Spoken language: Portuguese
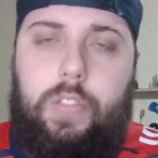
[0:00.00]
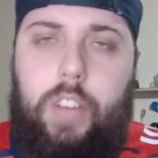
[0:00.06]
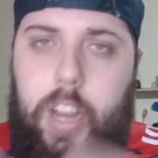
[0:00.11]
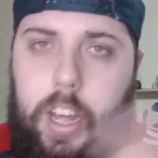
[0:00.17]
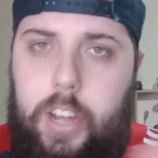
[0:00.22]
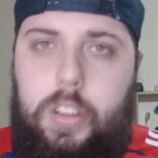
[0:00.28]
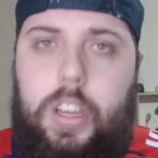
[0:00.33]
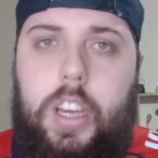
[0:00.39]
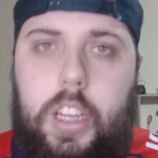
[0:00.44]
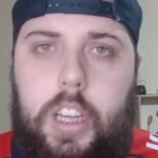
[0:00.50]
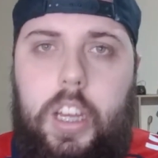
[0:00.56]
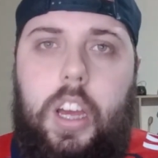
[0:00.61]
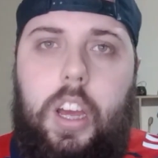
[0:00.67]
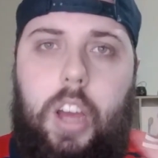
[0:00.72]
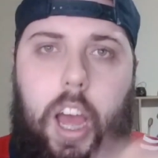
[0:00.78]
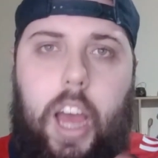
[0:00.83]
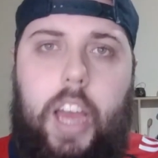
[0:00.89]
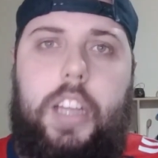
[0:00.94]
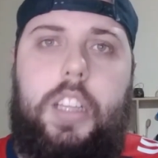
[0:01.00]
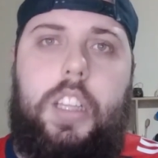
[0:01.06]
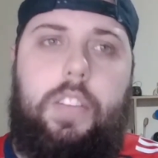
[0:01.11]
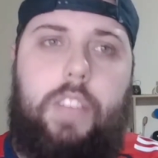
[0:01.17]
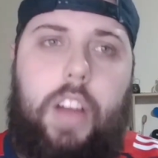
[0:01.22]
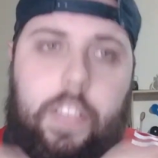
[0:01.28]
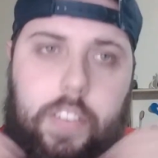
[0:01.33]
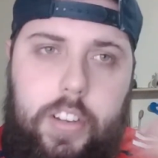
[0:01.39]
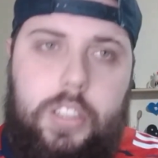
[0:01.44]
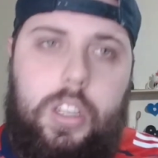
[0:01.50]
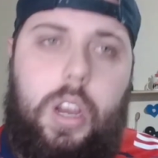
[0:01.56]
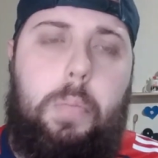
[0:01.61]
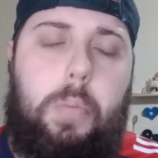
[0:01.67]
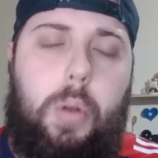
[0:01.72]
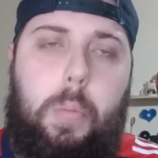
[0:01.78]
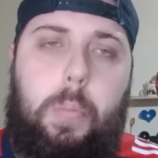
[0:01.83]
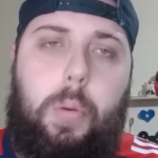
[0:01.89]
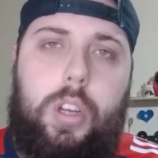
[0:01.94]
falaram que a Inter vai fazer uma
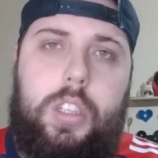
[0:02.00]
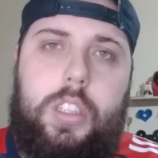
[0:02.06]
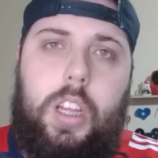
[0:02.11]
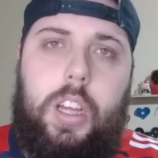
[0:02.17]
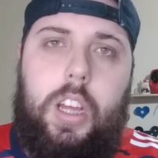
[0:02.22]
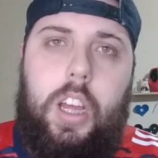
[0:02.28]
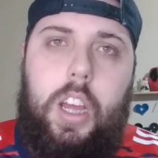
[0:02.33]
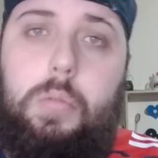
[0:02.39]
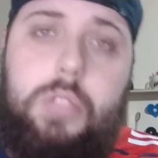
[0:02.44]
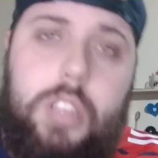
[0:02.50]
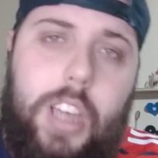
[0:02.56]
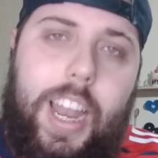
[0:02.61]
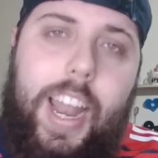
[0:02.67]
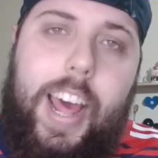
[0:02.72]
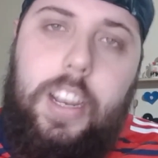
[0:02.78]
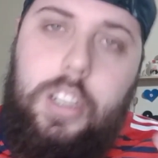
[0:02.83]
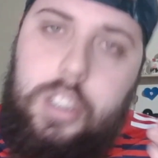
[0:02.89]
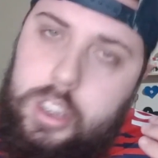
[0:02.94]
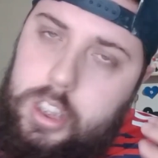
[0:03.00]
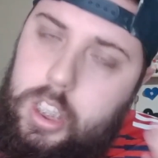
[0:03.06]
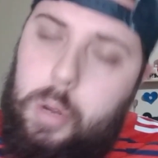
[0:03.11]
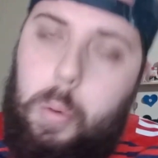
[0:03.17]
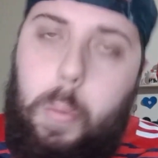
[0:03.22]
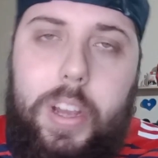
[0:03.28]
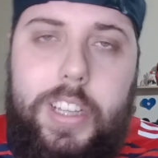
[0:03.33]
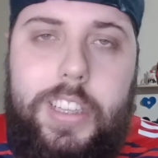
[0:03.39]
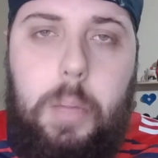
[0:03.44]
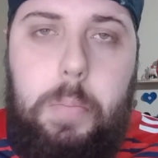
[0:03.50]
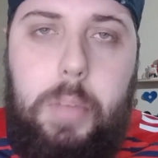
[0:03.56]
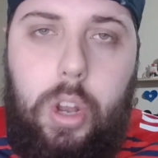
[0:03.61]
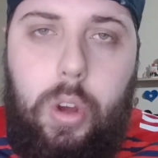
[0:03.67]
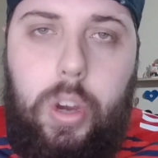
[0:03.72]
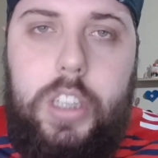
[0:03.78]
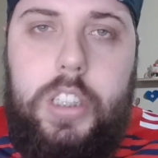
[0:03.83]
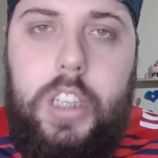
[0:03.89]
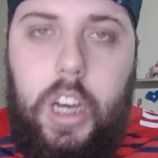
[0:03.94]
proposta, um salário de 50
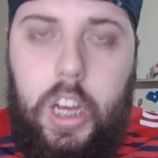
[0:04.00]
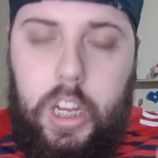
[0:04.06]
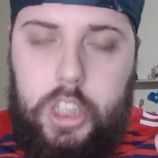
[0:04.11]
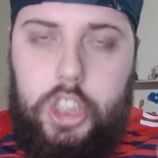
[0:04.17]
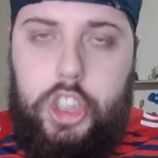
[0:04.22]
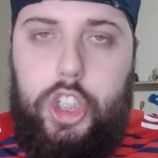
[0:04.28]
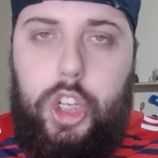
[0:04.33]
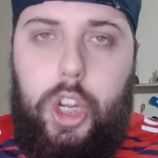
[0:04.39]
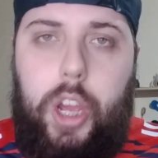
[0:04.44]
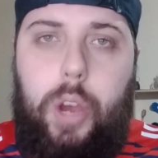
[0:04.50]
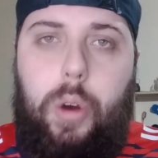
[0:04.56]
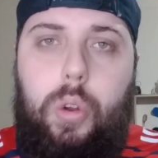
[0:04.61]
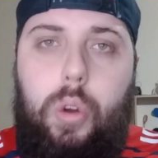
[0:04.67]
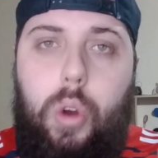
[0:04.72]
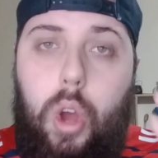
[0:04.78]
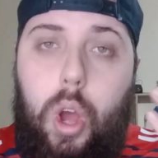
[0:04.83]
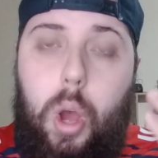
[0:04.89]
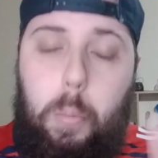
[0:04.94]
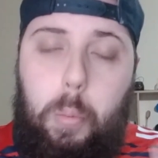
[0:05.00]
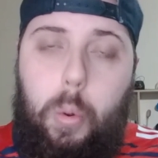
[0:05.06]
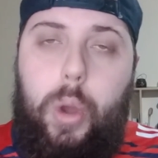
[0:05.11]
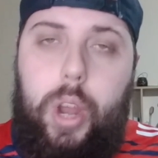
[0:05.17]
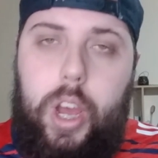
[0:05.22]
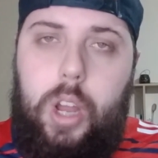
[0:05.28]
milhões de euro por